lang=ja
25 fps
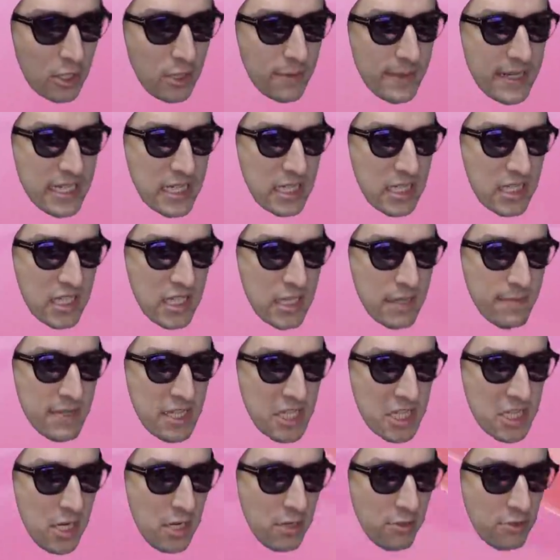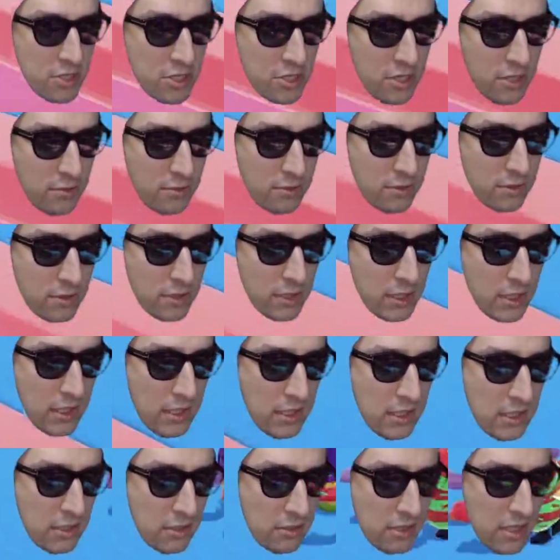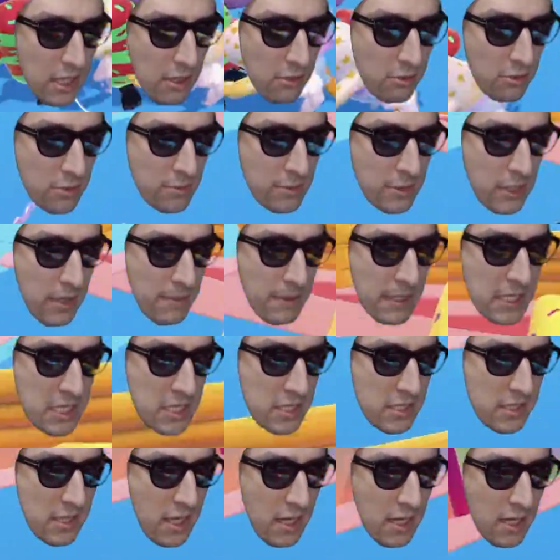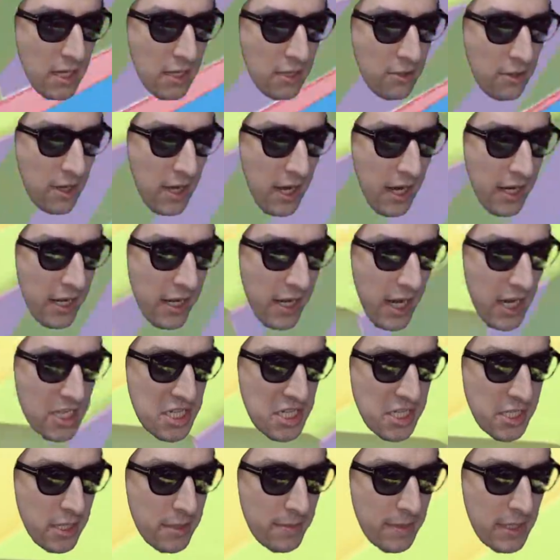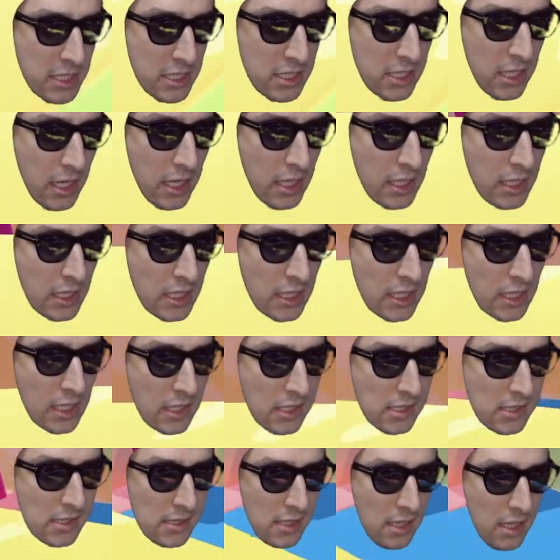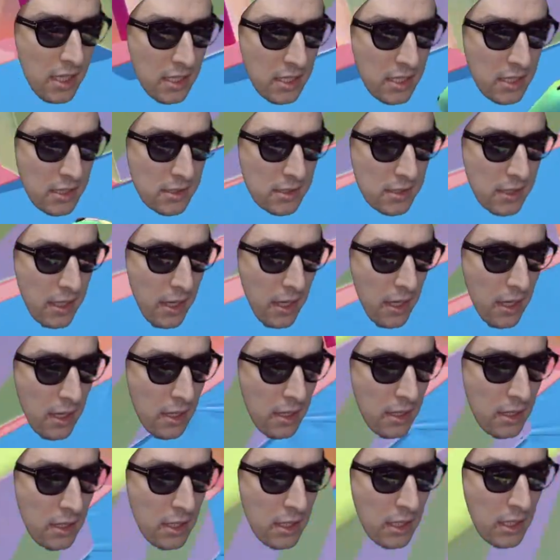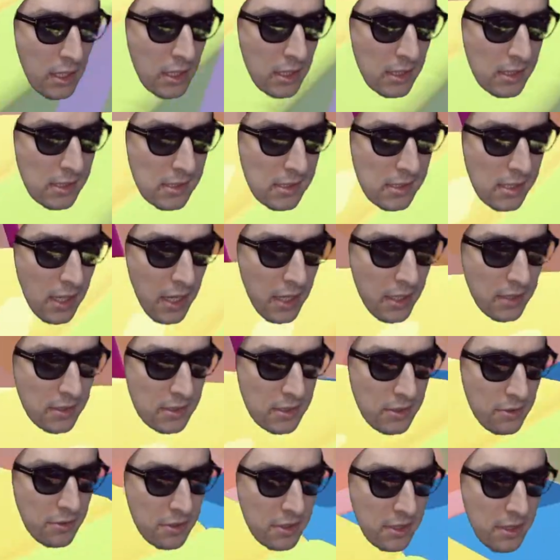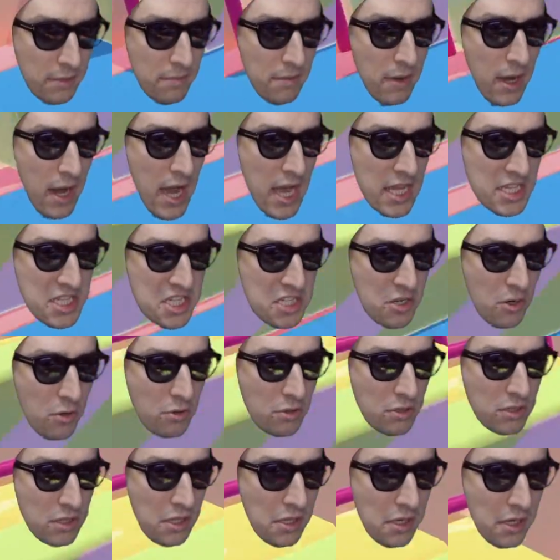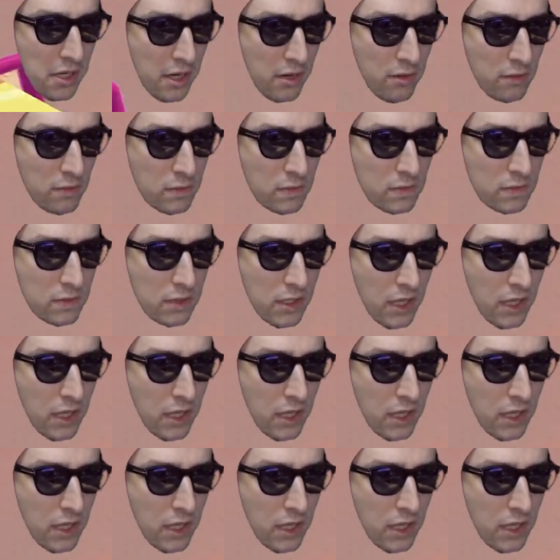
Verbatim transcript: お前ら全員マジ覚悟しろクソザコださっきの借り返してさあ行くぜさあ行くぜ俺マジ怒ってるから本当